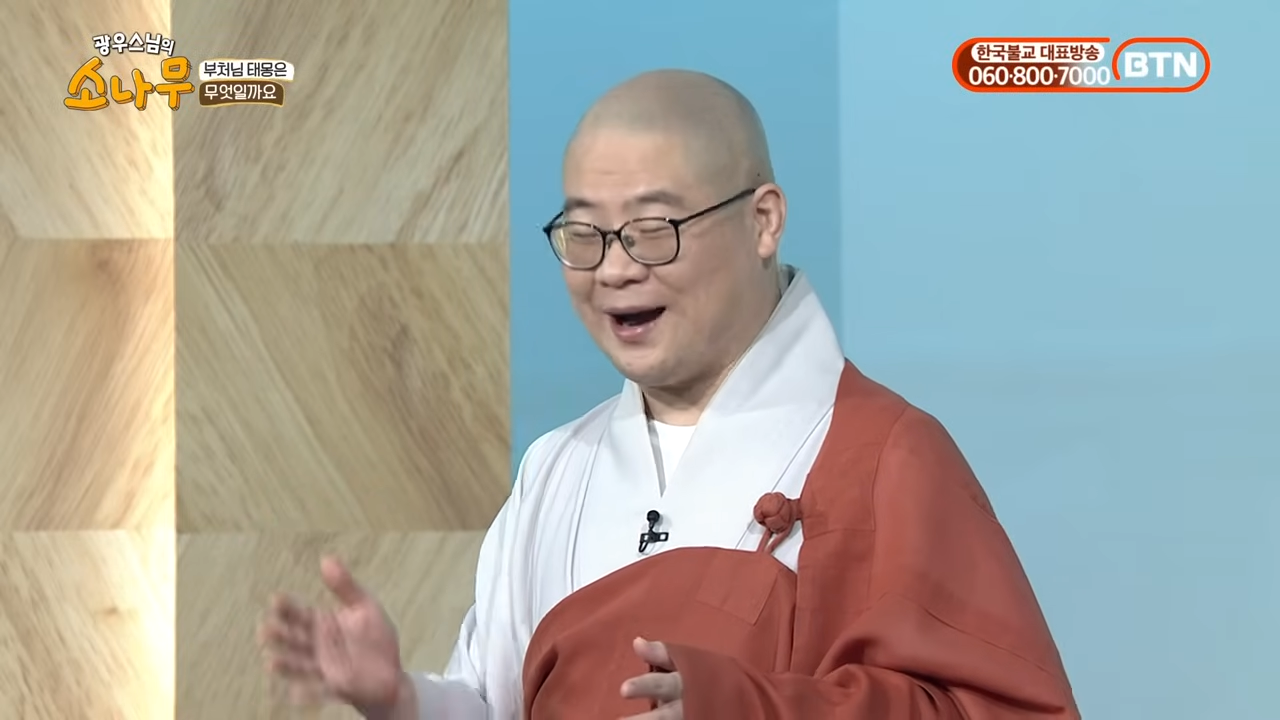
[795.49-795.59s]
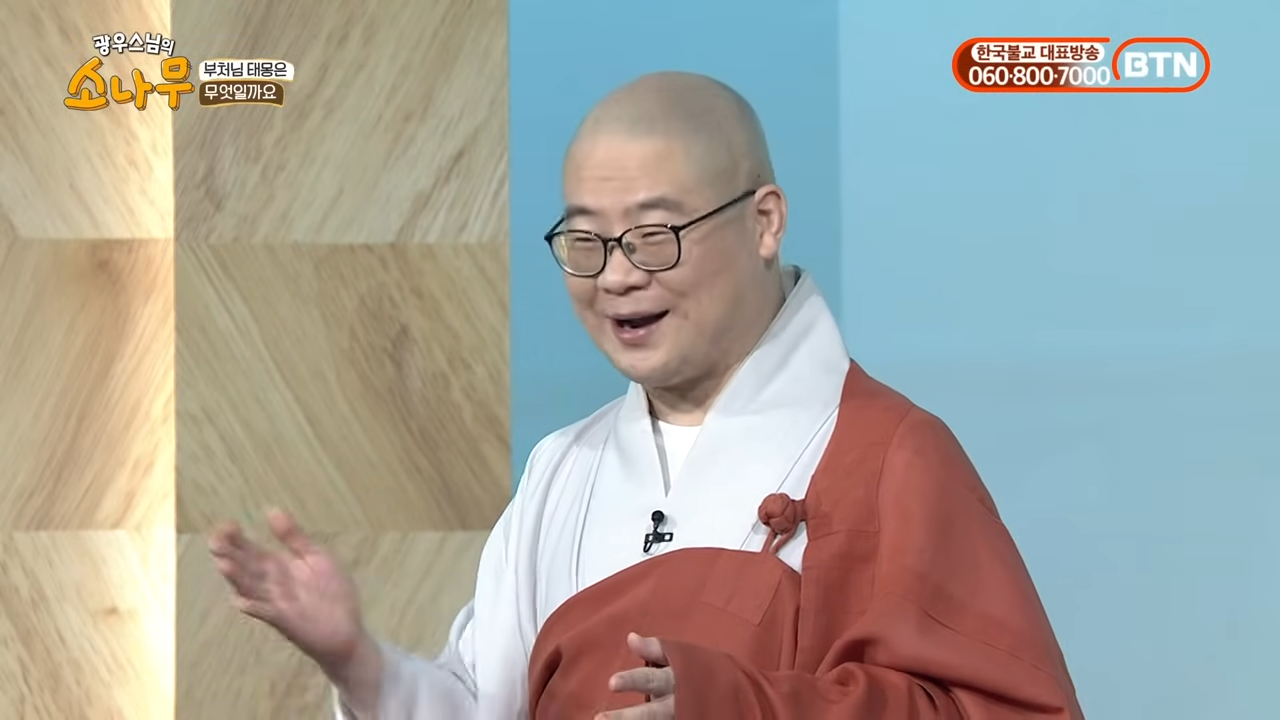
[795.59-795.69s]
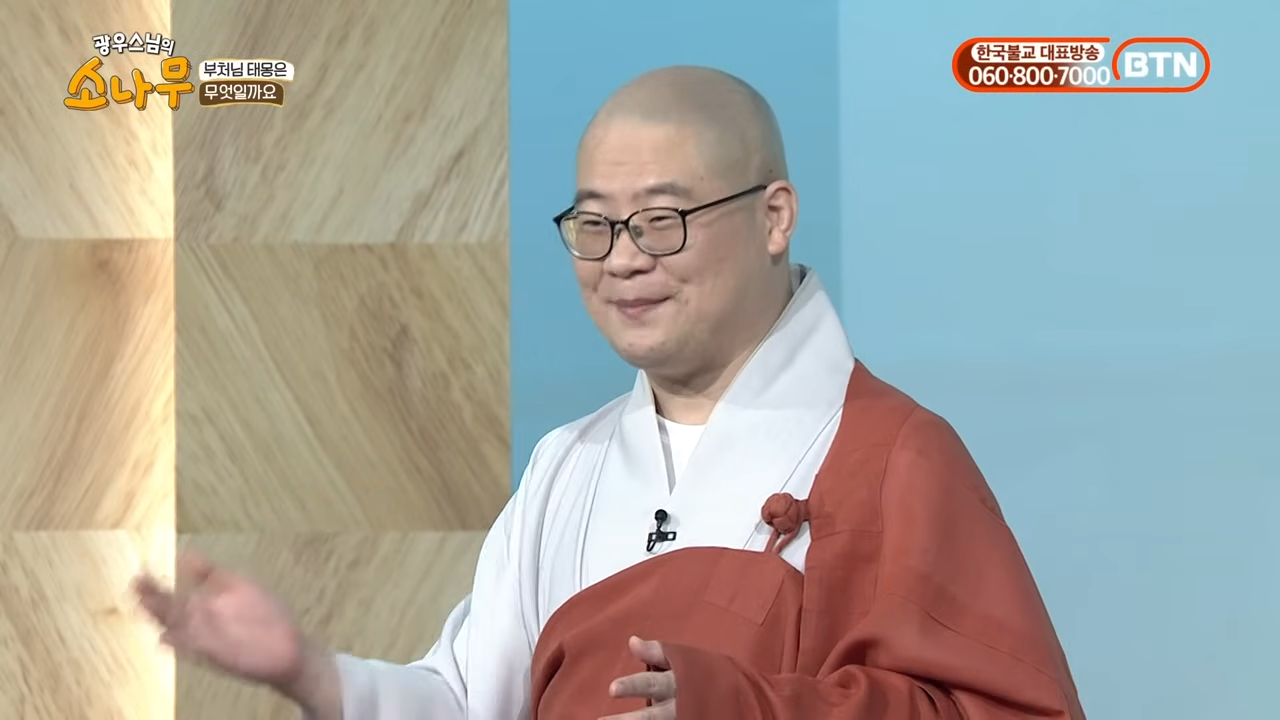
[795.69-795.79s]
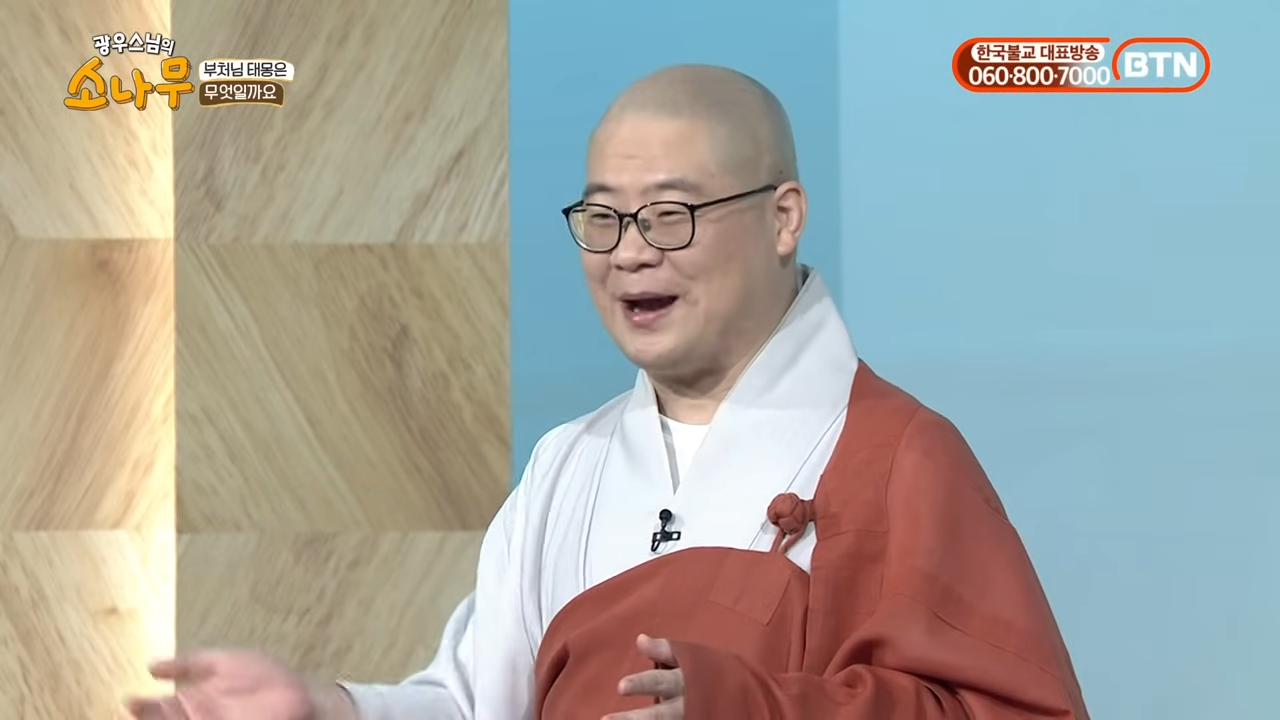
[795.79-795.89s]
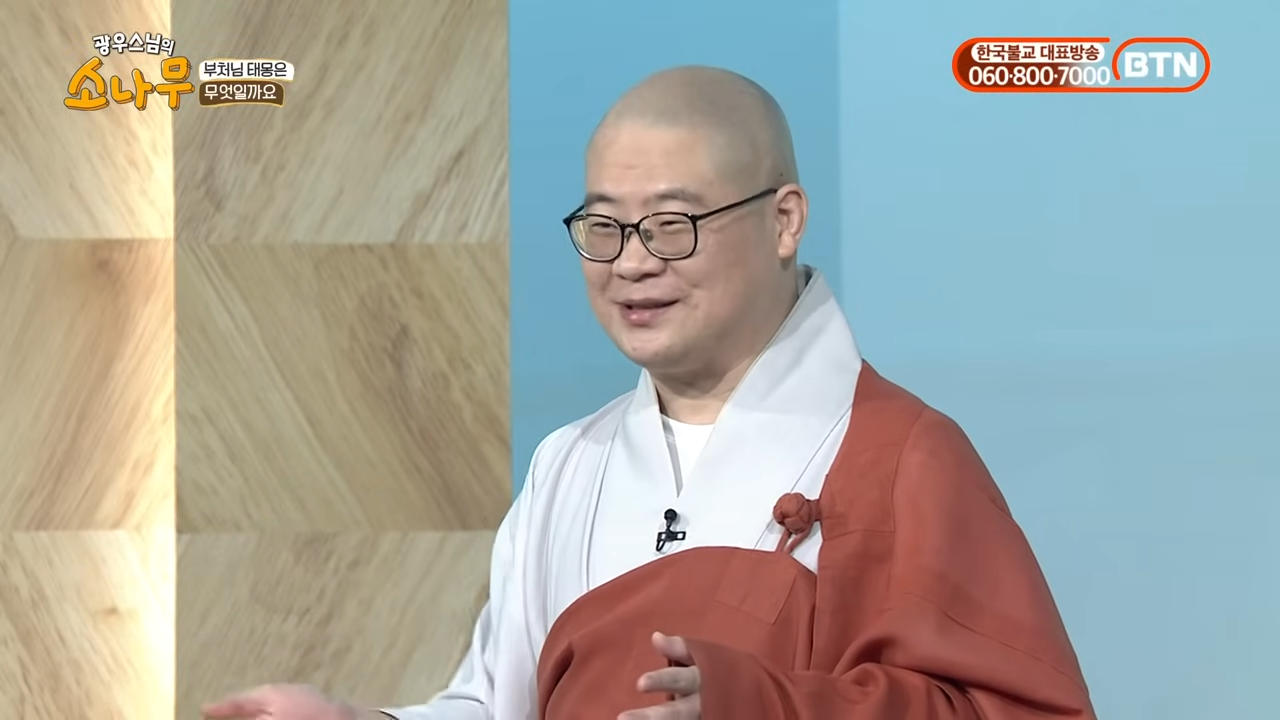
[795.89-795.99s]

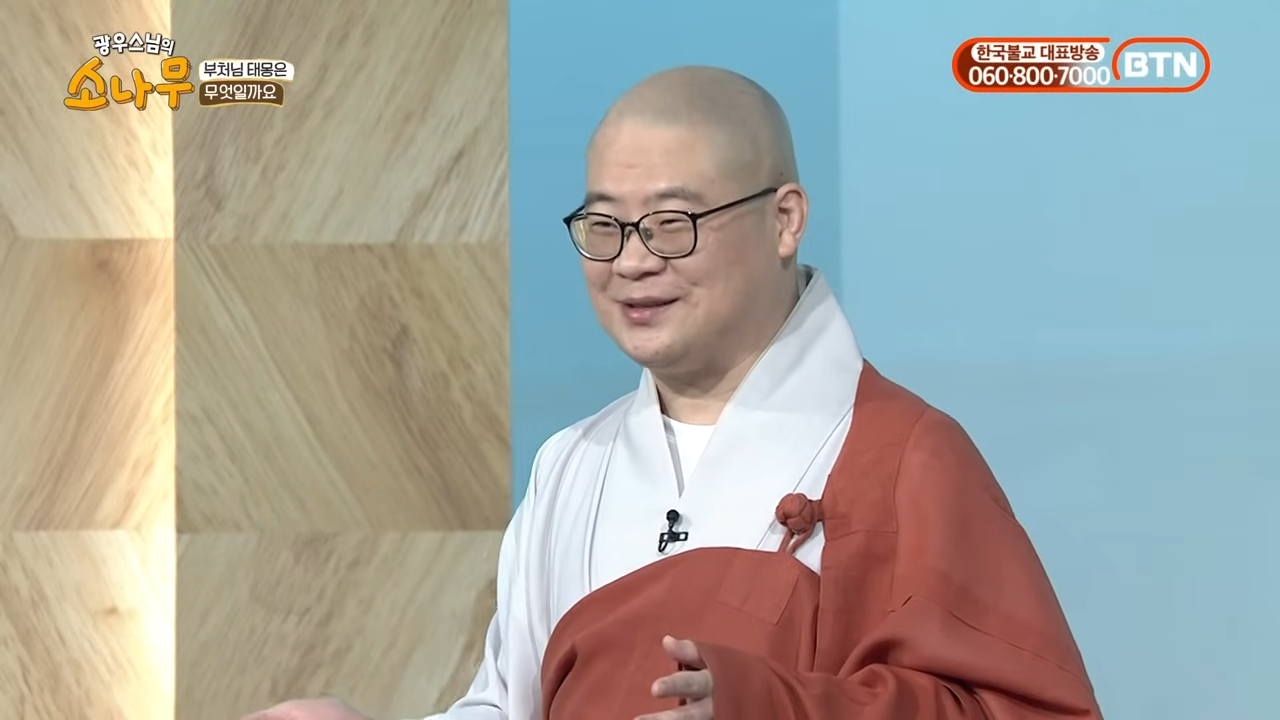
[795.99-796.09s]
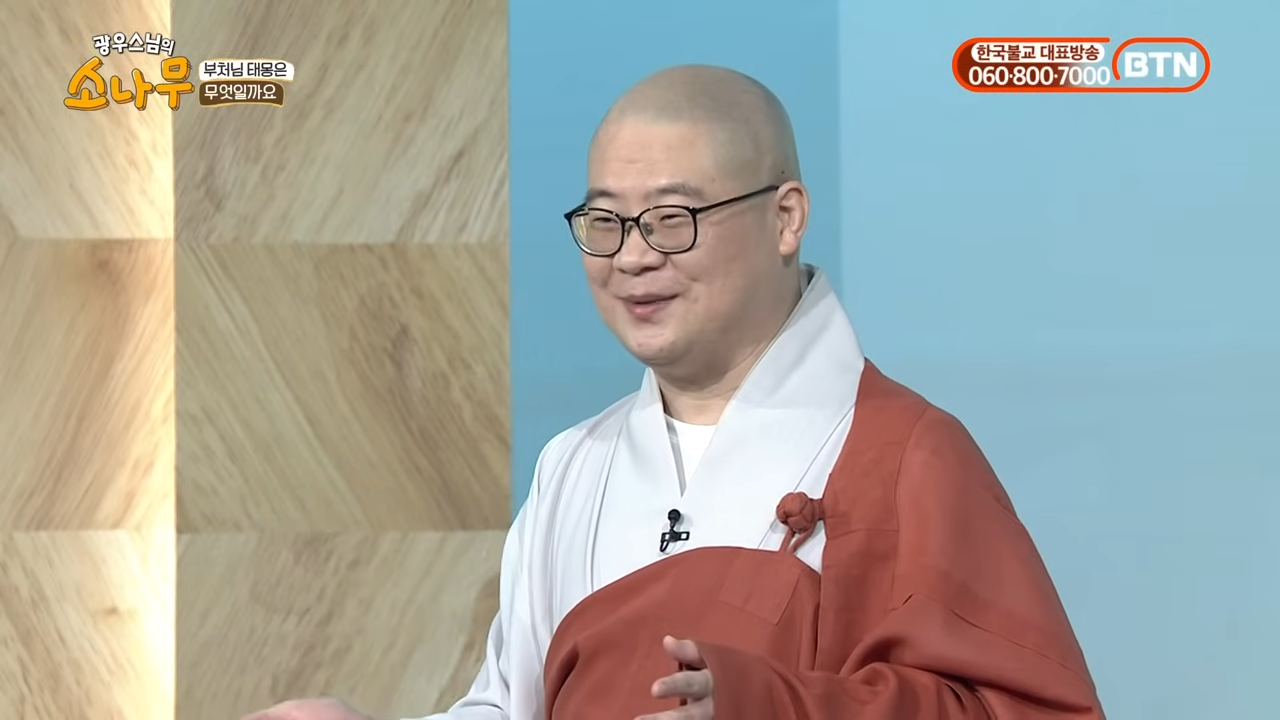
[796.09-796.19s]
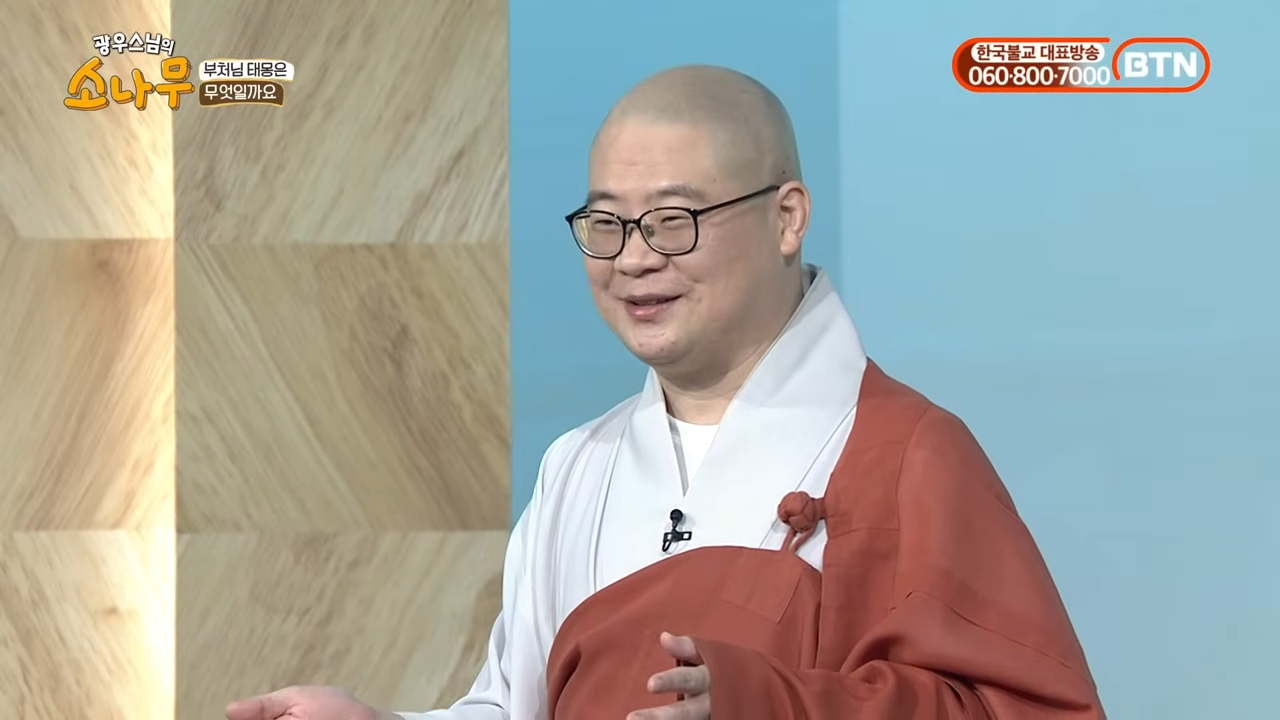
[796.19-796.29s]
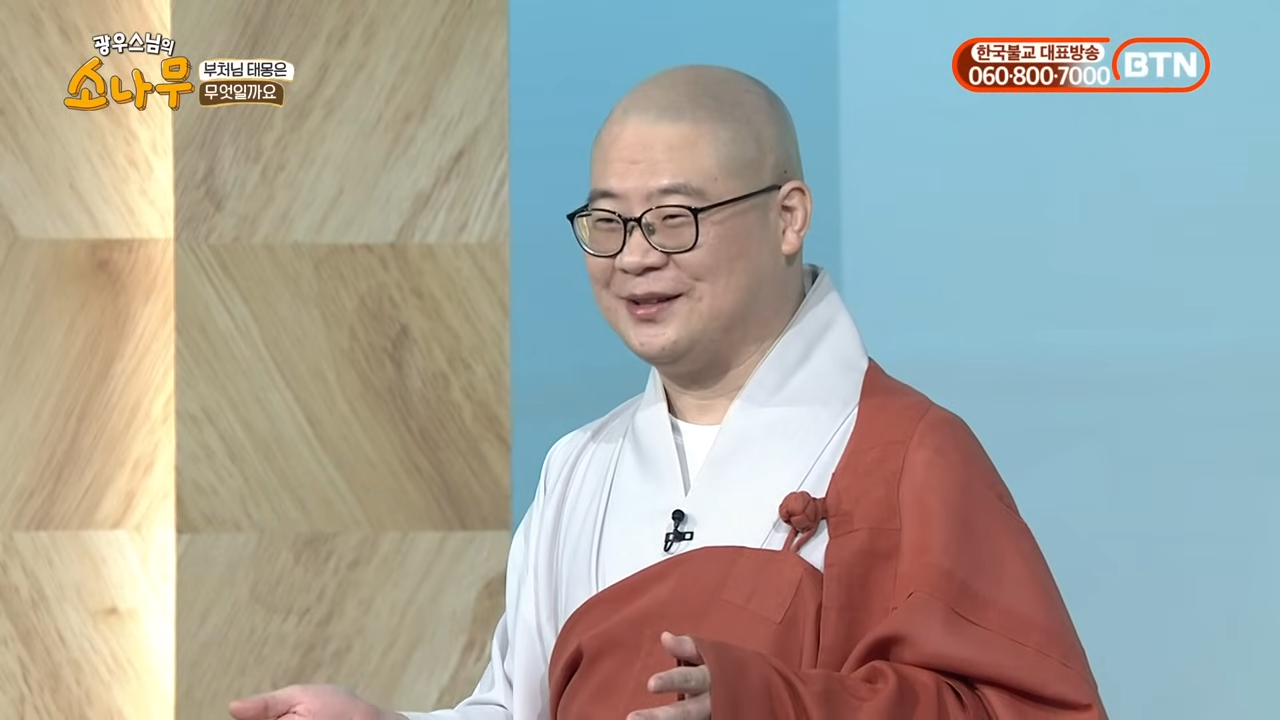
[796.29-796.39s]
아까 말씀을